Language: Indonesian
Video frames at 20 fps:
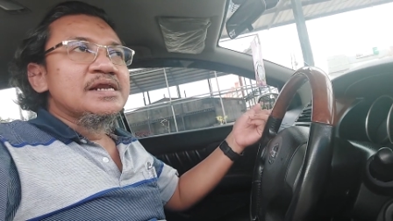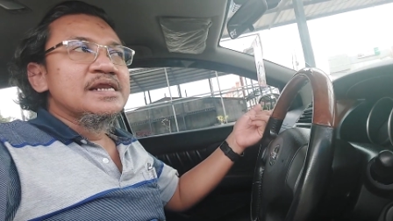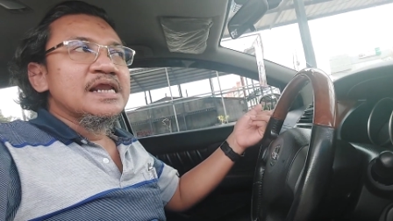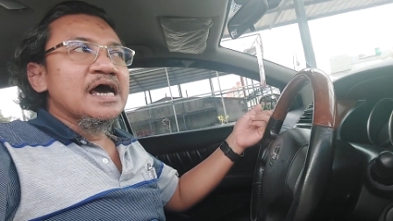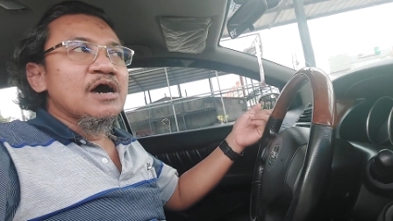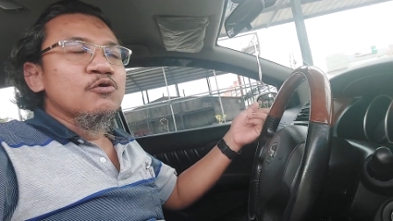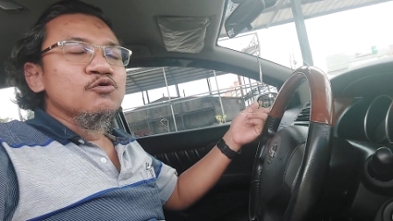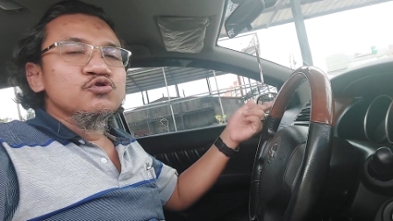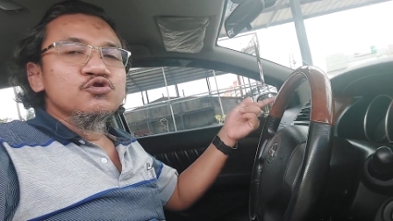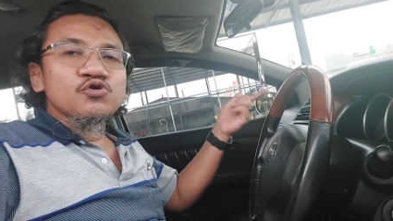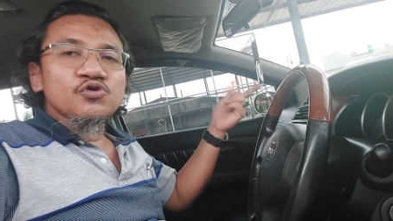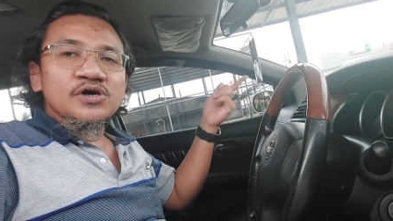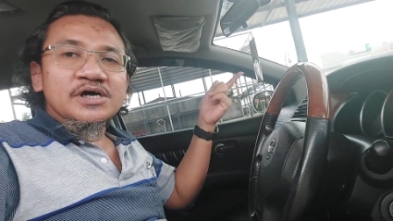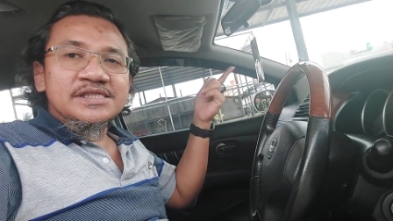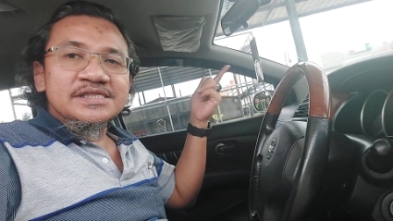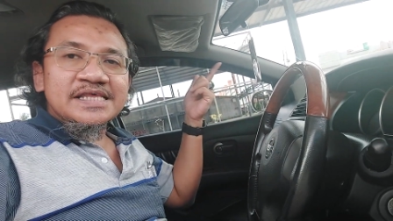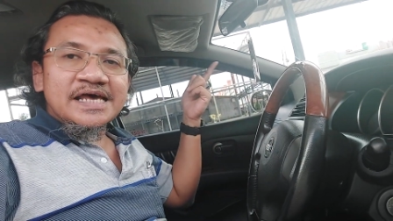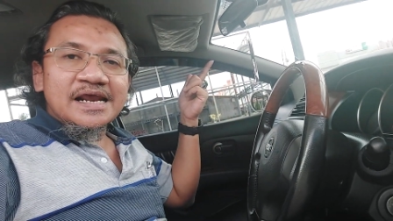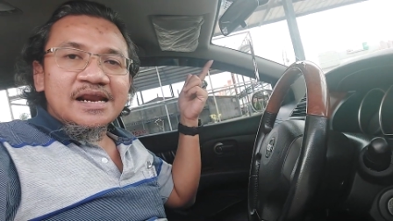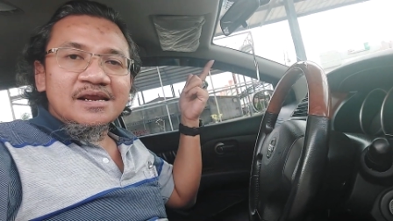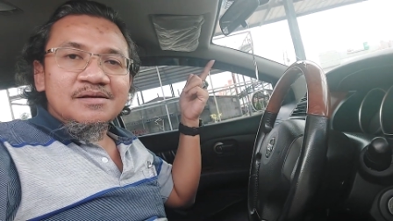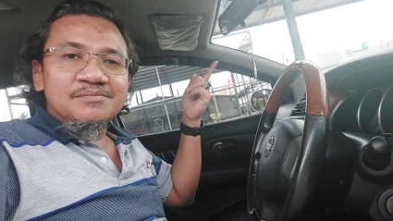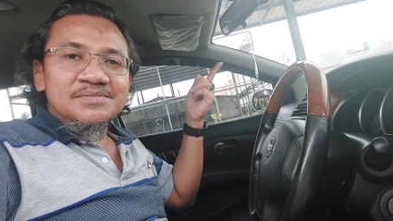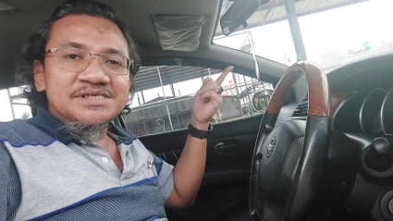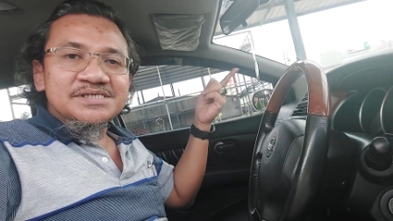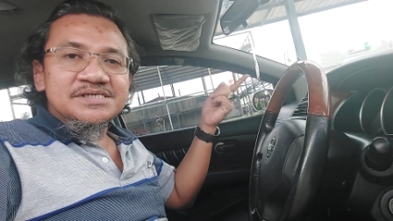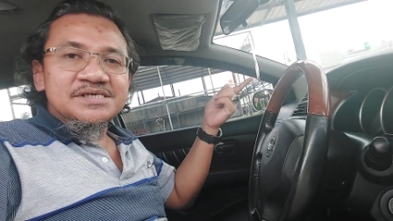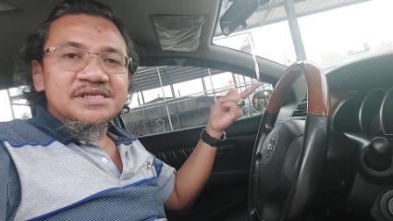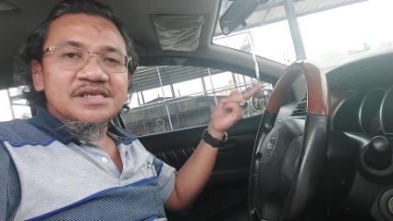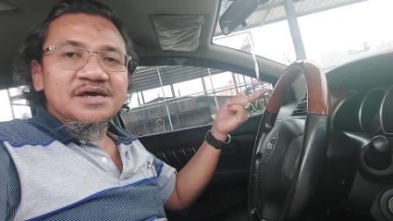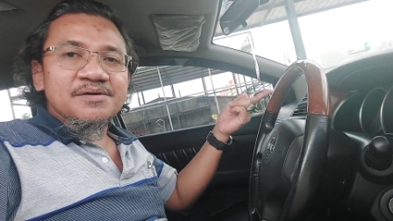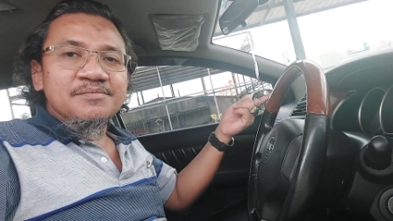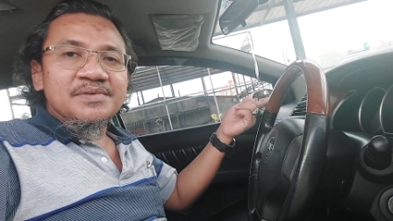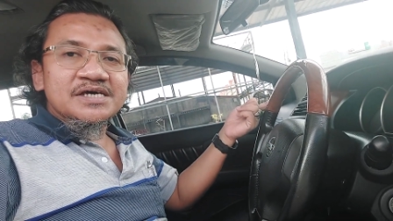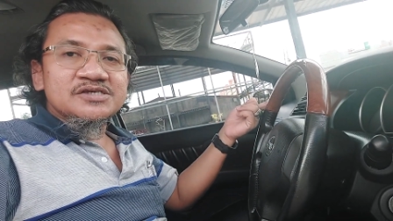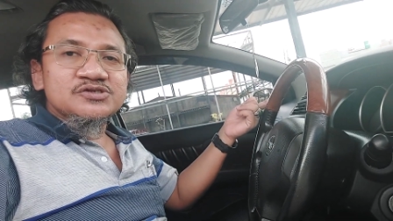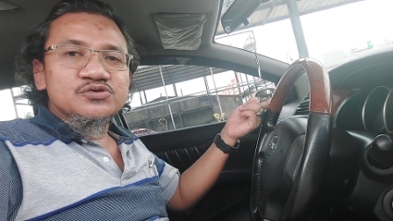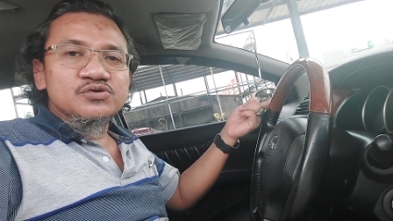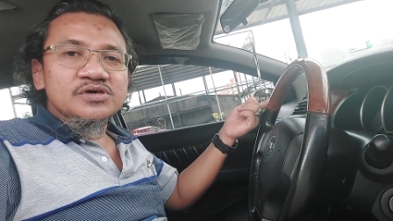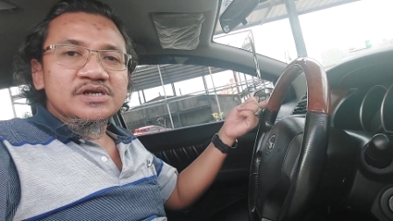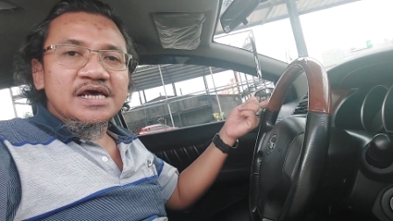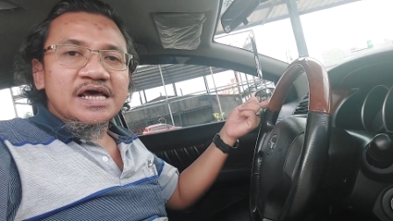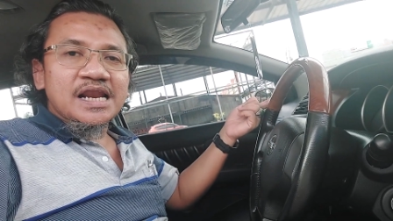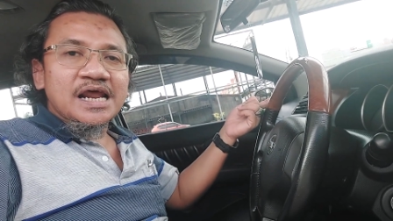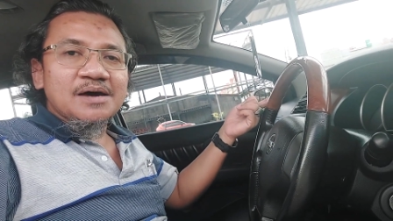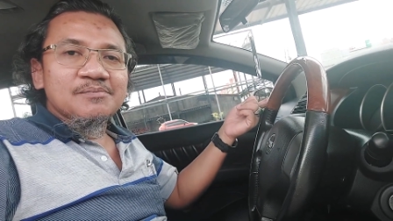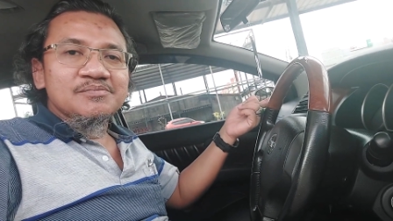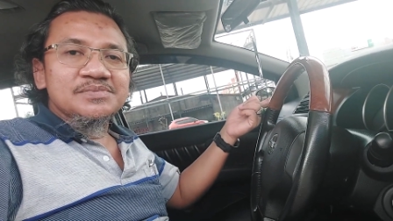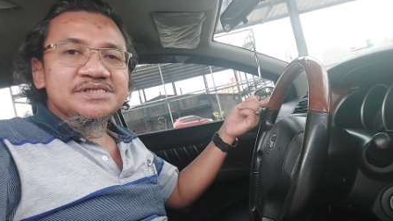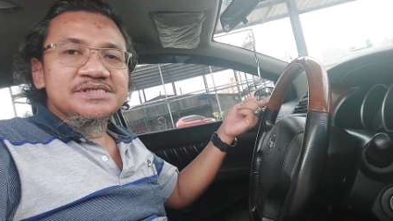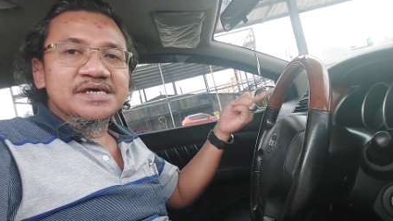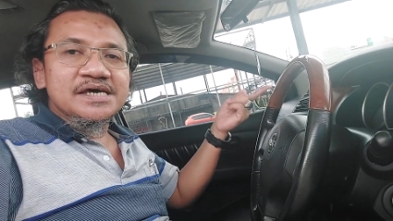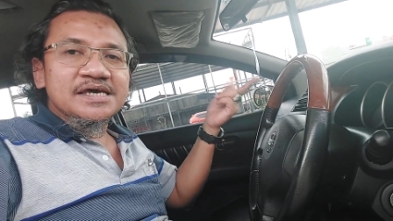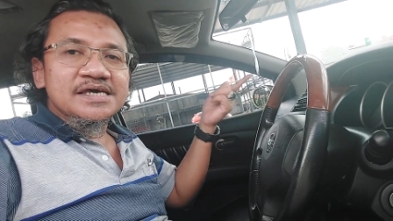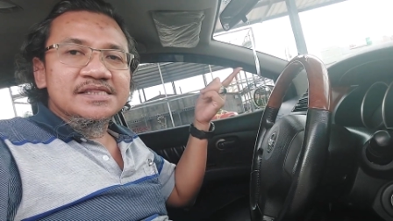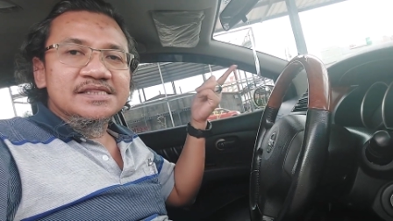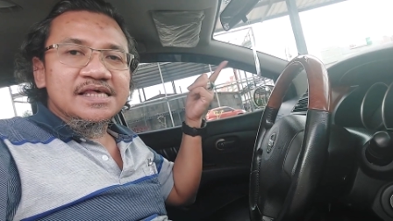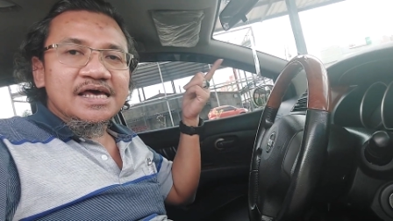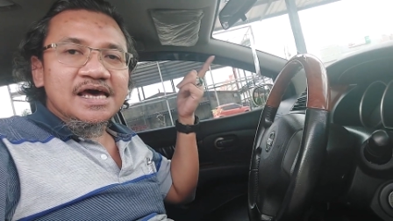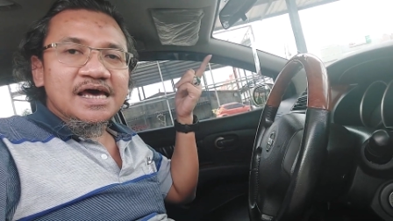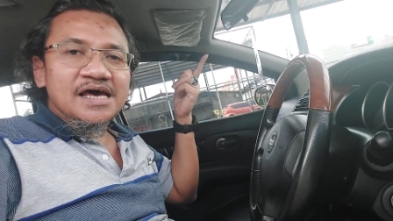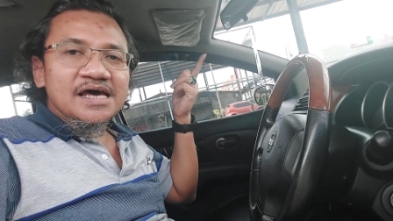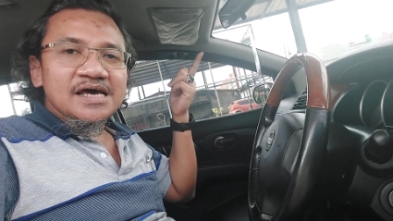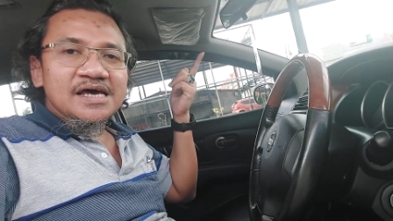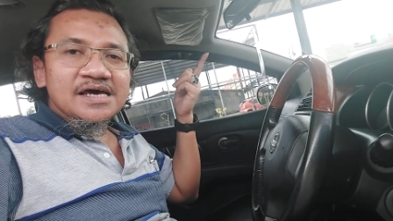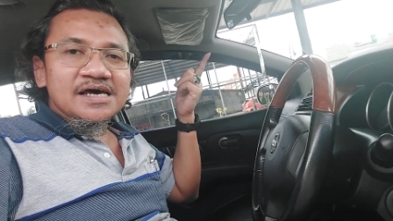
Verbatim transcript: Nah, untuk getaran mesin yang masuk ke dalam bisa kita